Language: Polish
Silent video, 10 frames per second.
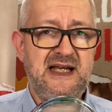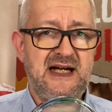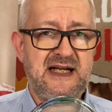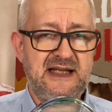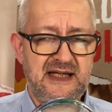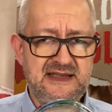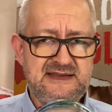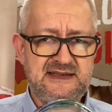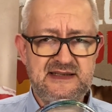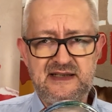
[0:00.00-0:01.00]
jaka
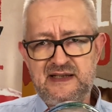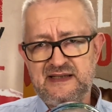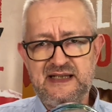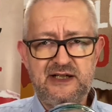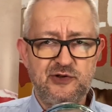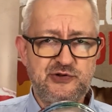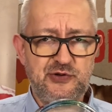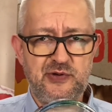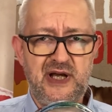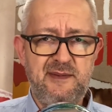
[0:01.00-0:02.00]
jest –
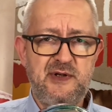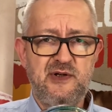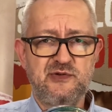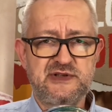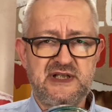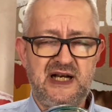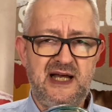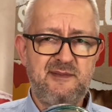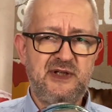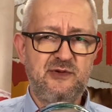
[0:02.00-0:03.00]
negocjujemy,
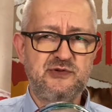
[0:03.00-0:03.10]
ustalamy,